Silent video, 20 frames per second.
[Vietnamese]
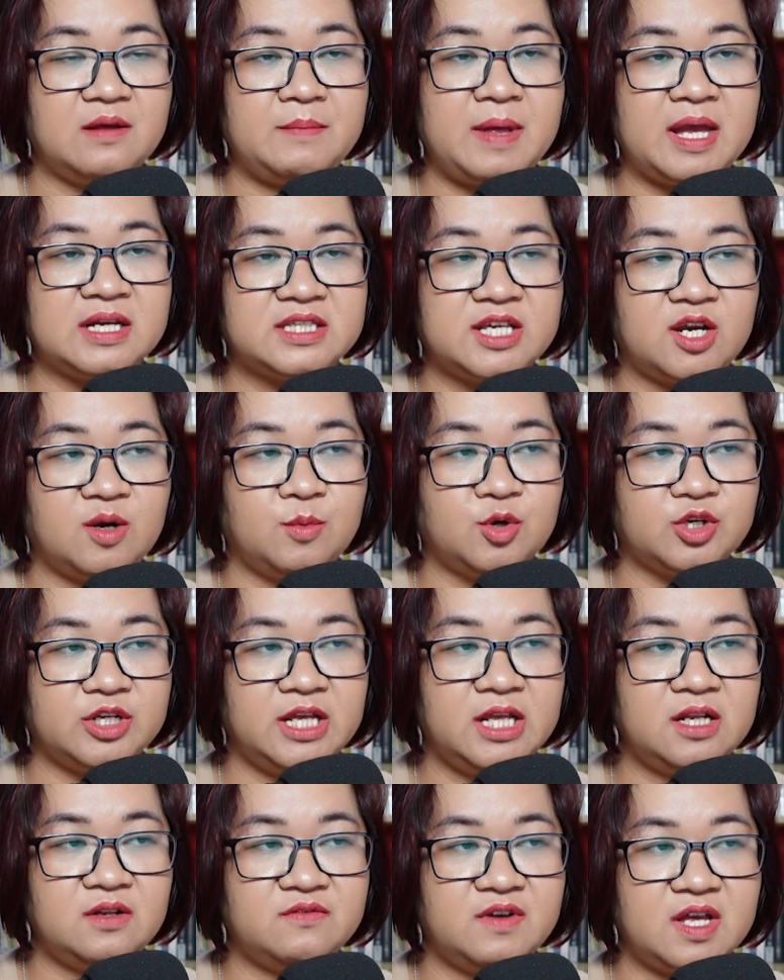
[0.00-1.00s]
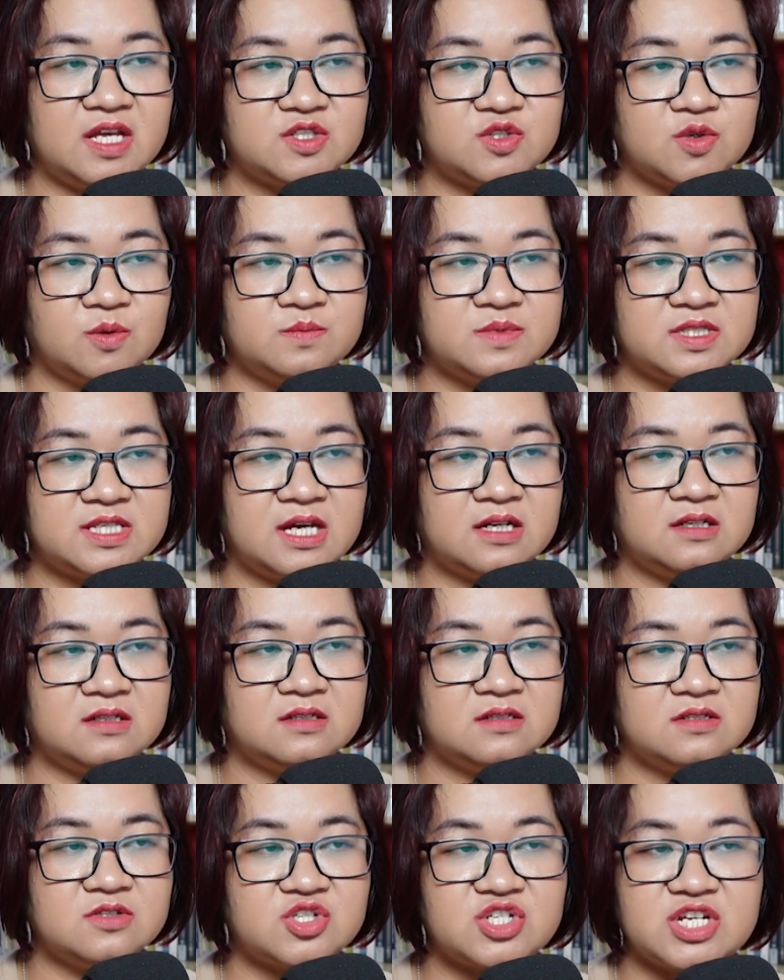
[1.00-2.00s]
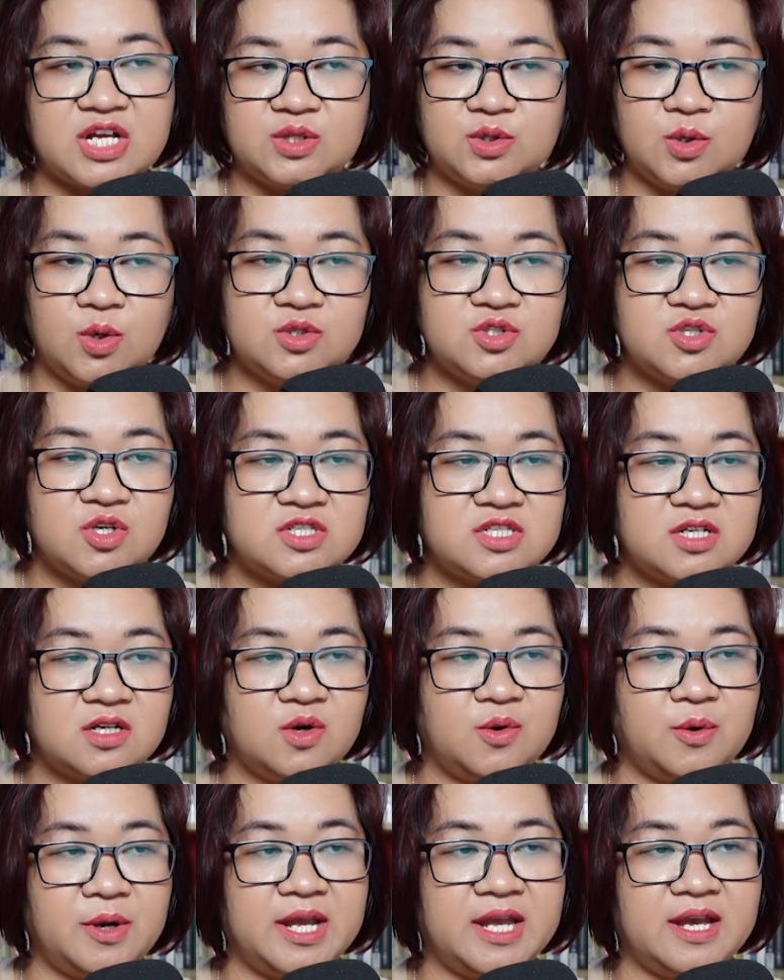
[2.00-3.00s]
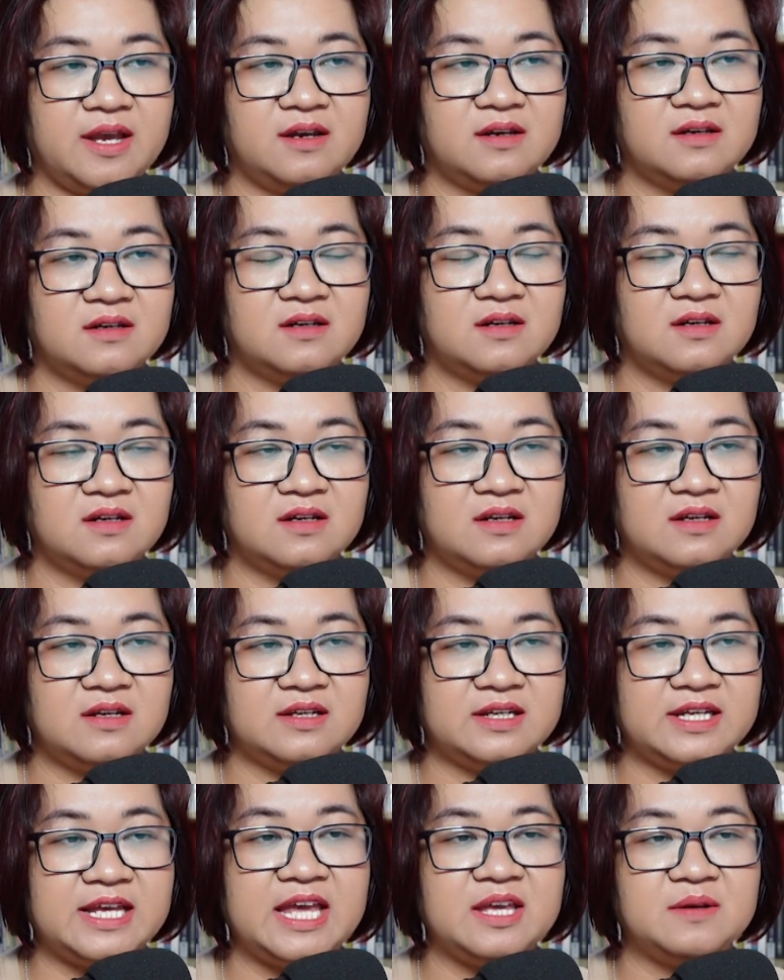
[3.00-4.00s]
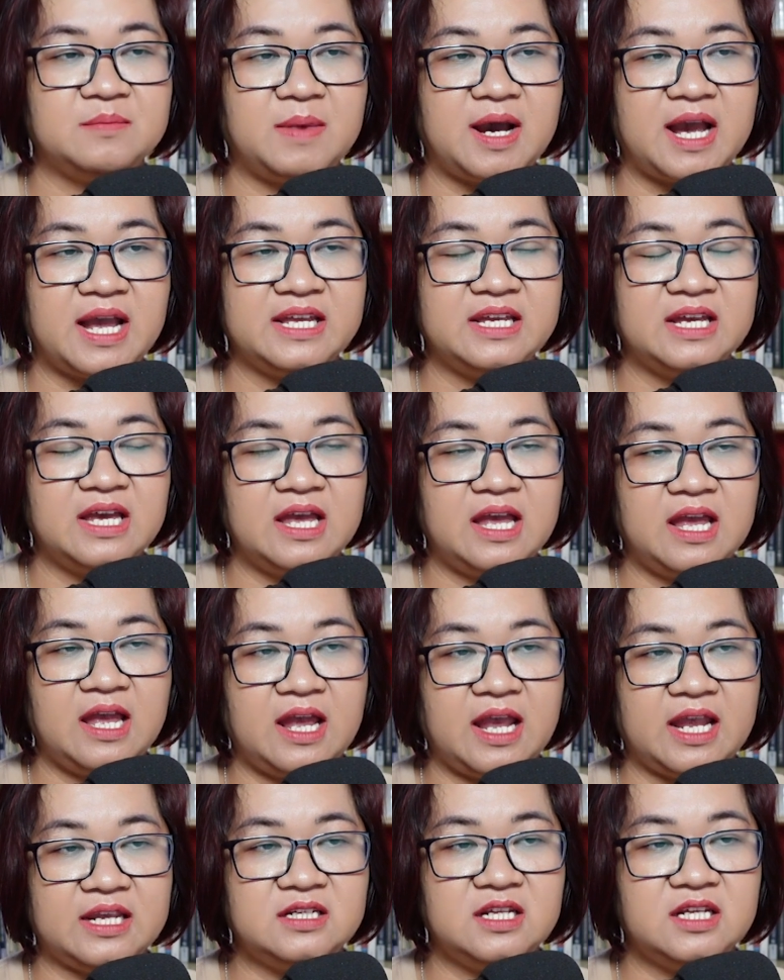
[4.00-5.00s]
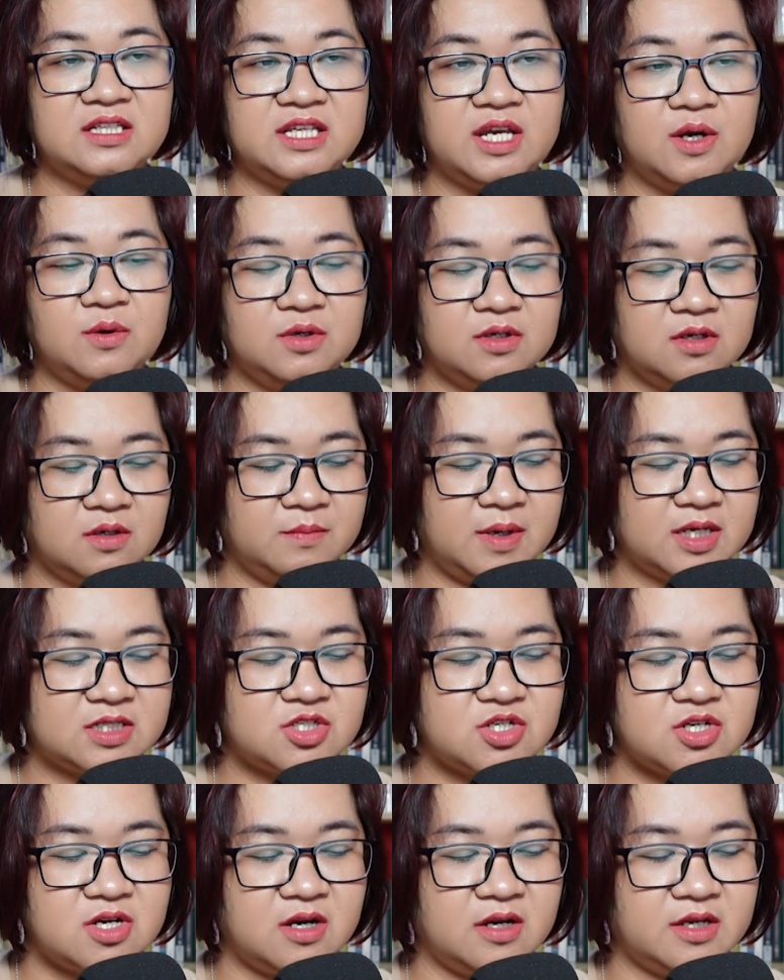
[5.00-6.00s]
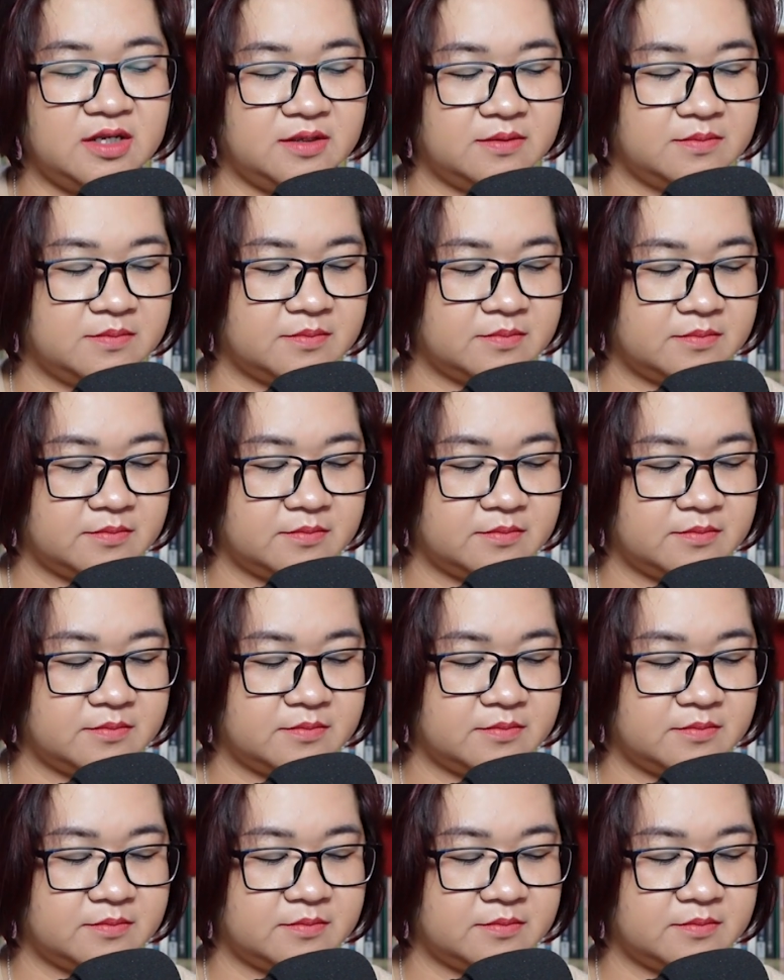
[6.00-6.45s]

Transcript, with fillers: Mang theo một ít về dùng dần sẽ tốt cho sức khỏe. Ngày mai hãy đi theo hướng mặt trời.